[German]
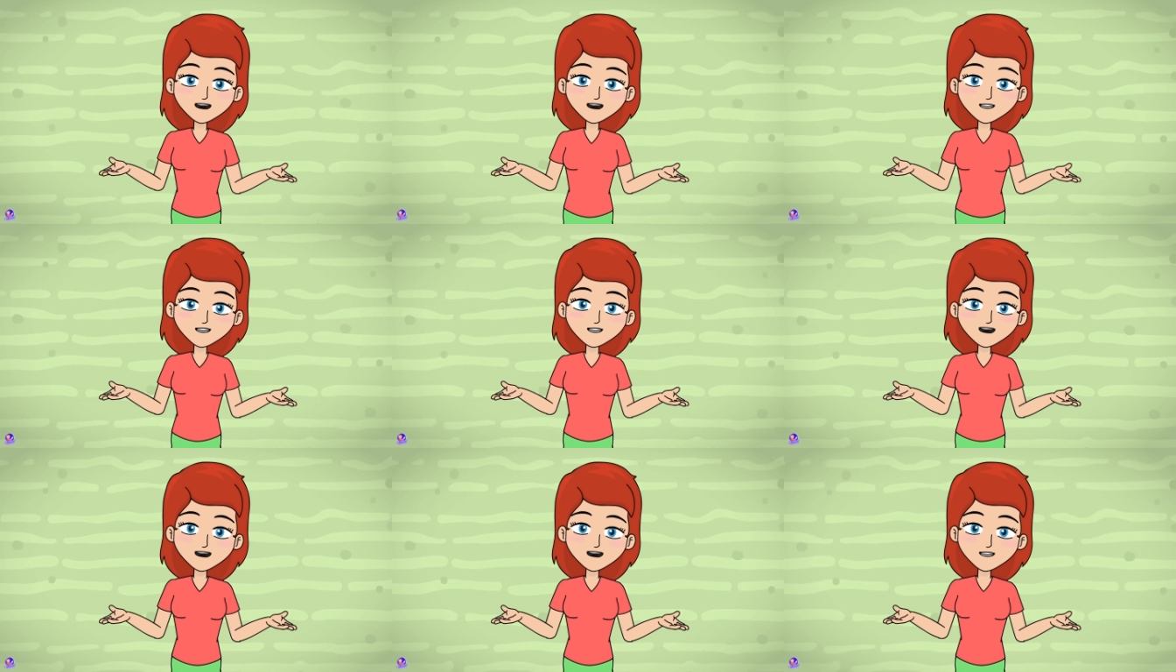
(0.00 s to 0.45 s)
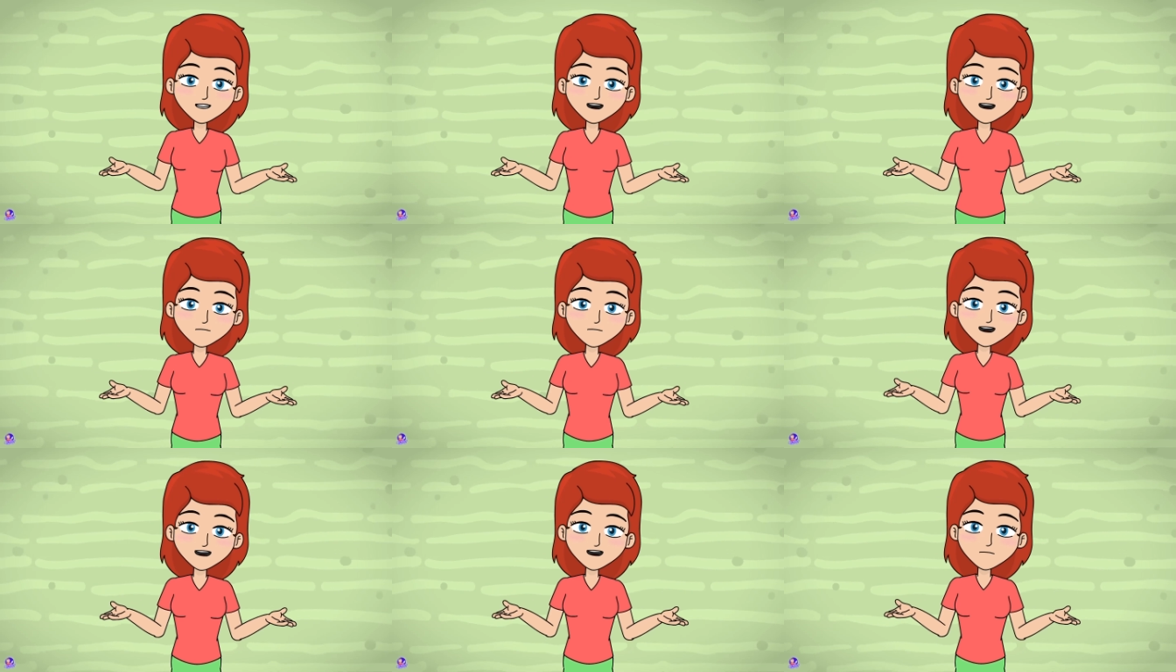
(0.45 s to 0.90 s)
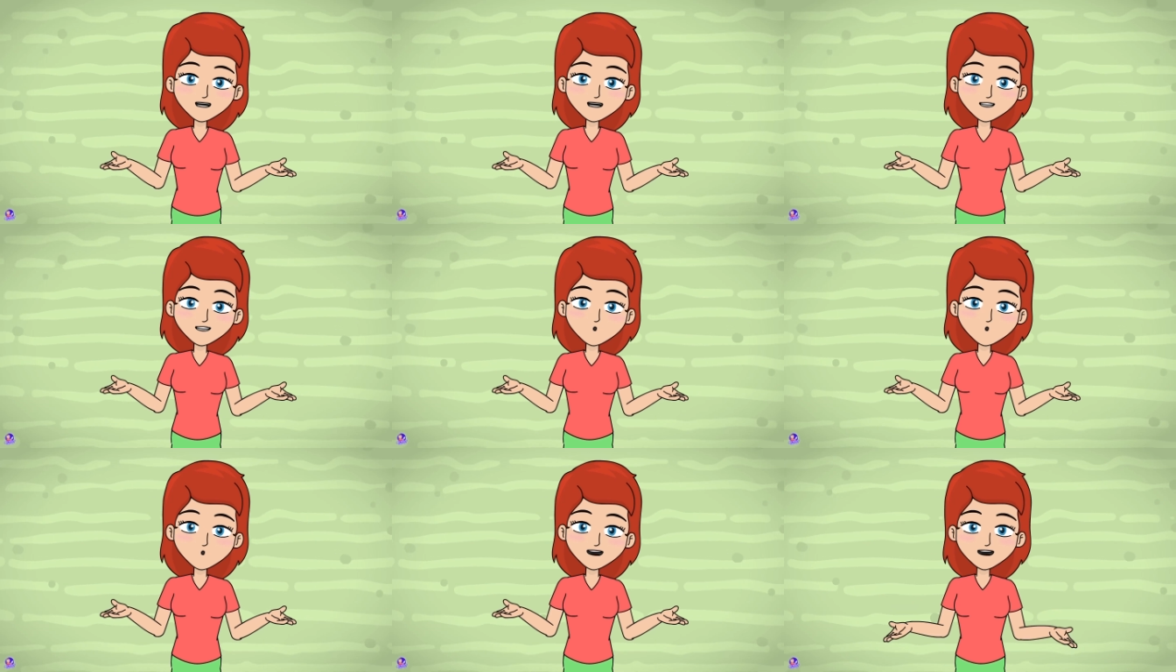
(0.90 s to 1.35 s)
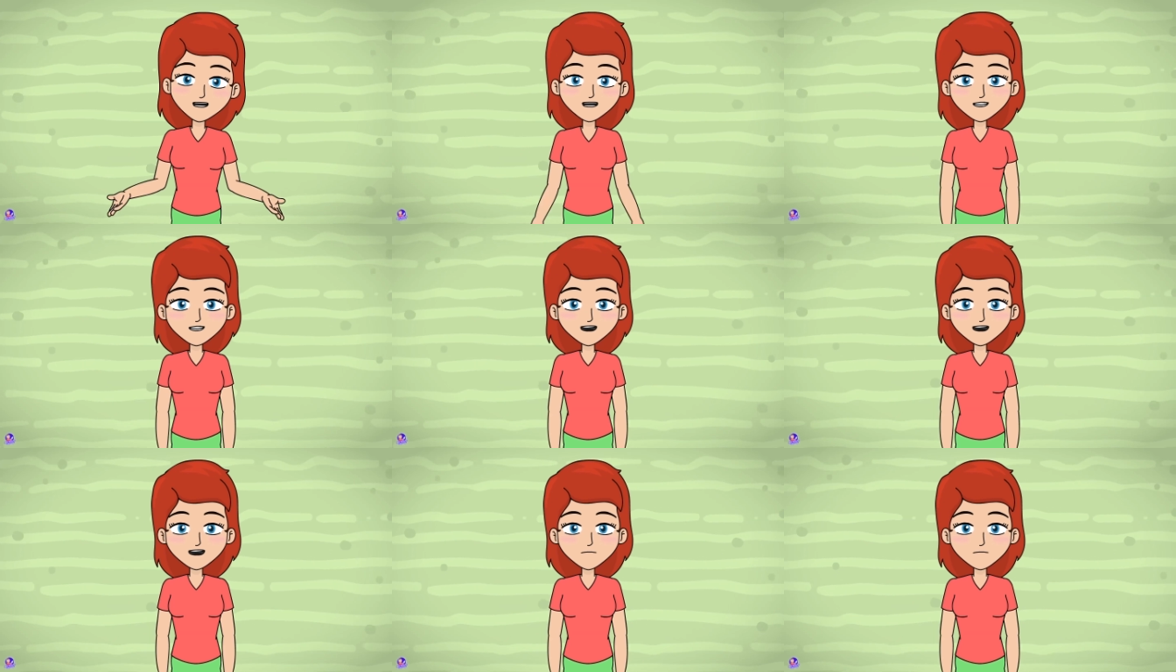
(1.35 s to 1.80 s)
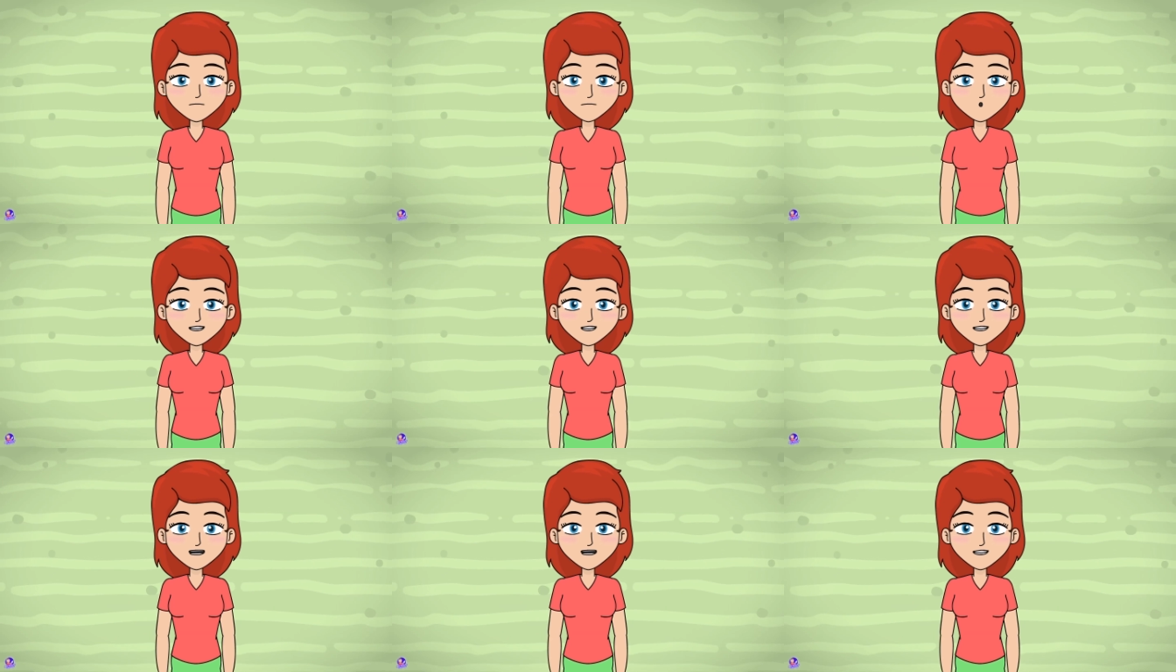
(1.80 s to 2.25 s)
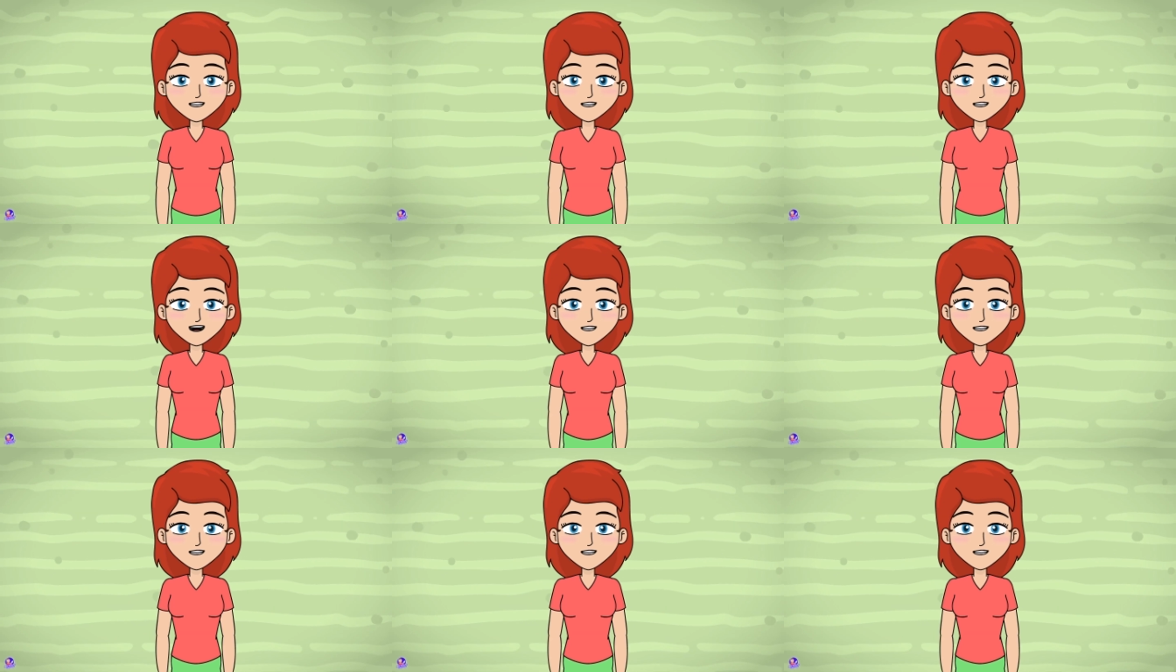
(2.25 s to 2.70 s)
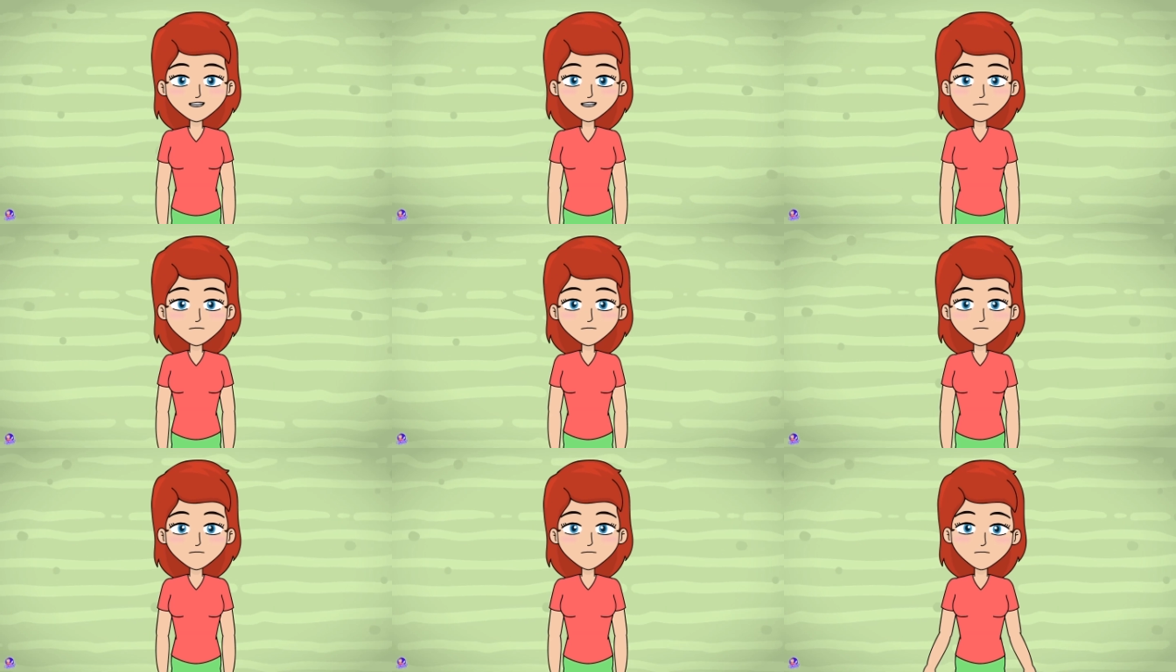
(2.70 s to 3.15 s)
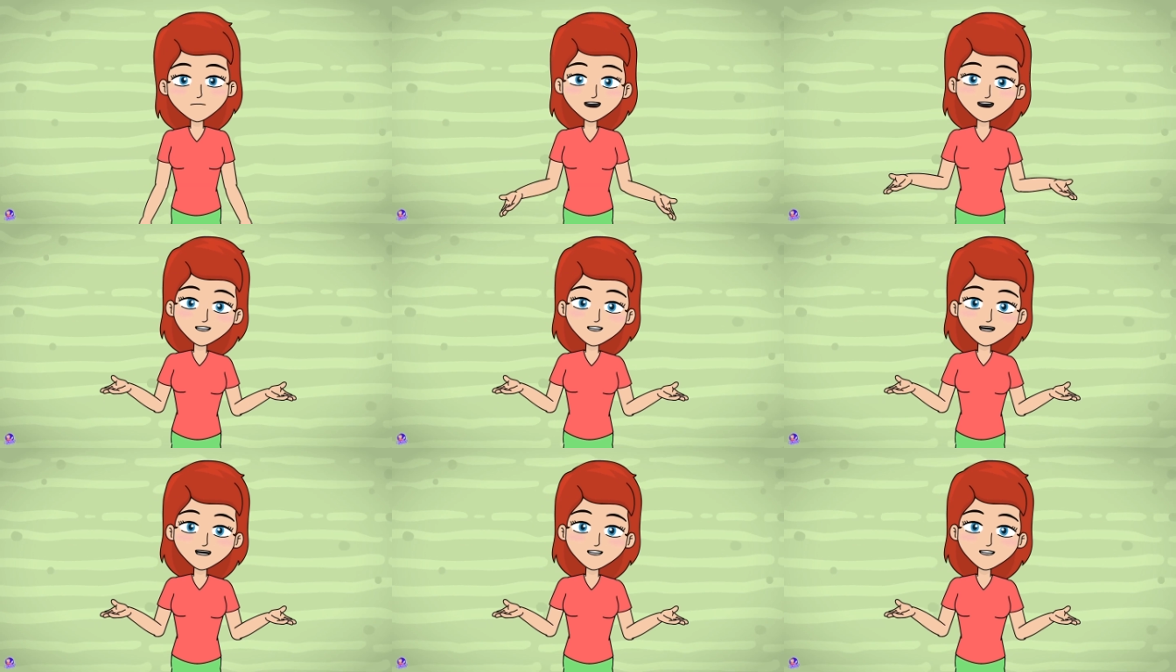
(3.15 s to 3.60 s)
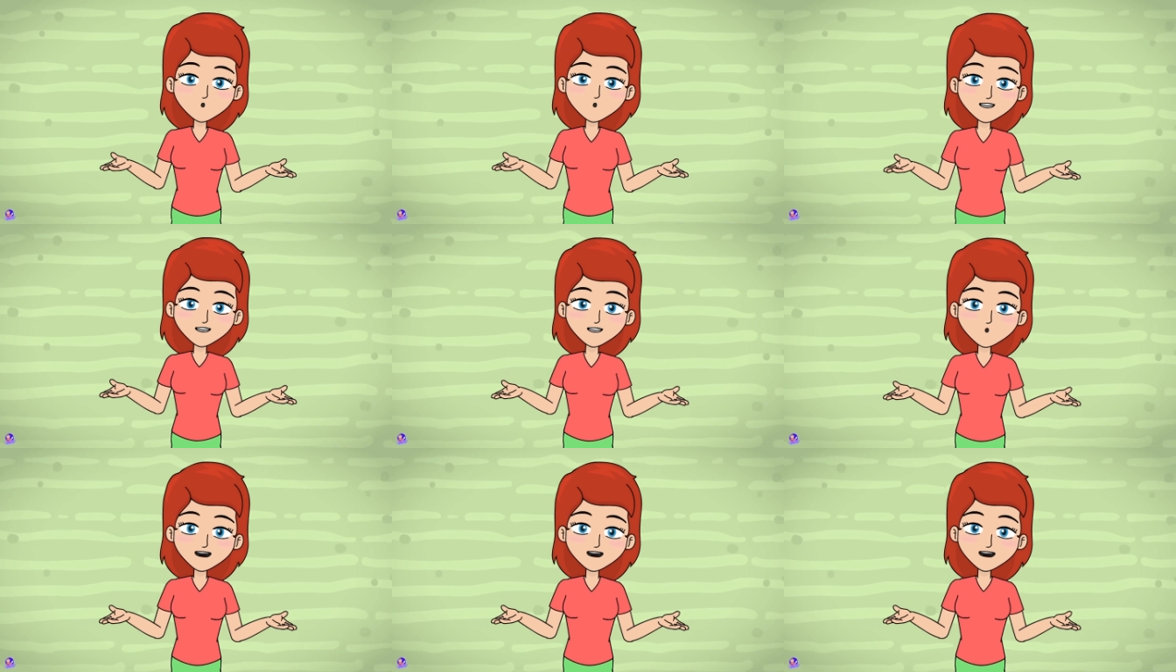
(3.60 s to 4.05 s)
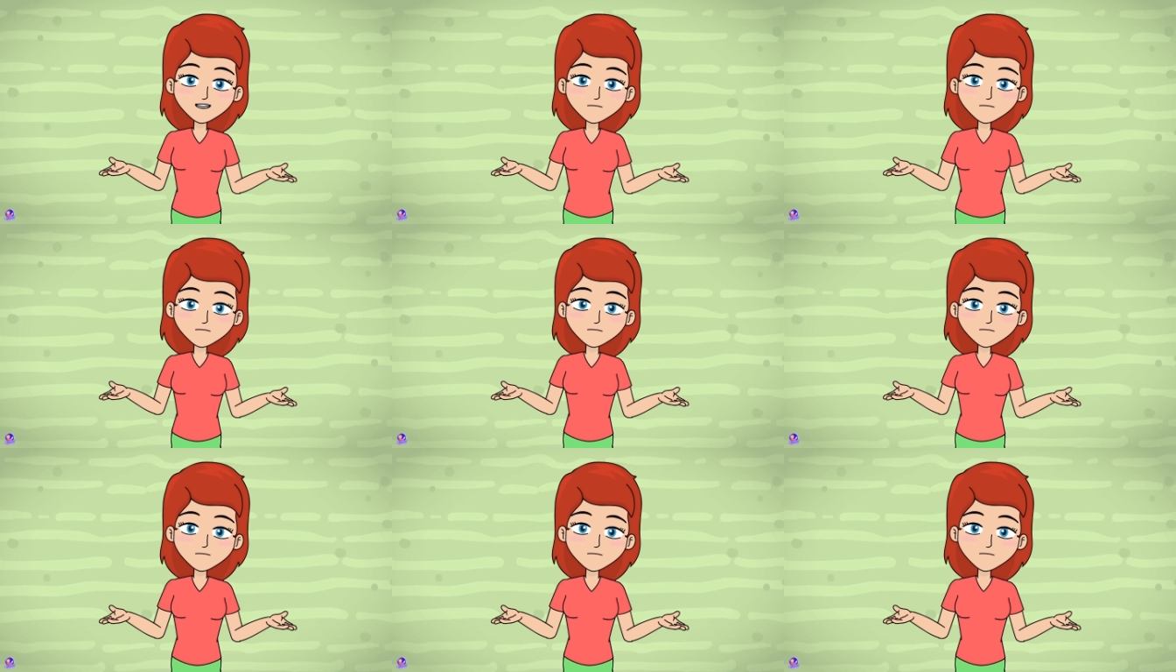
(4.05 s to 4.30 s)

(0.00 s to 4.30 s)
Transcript: Anstatt einen grazilen Salto hinzulegen, lieferte ich einen Bauchplatscher ab.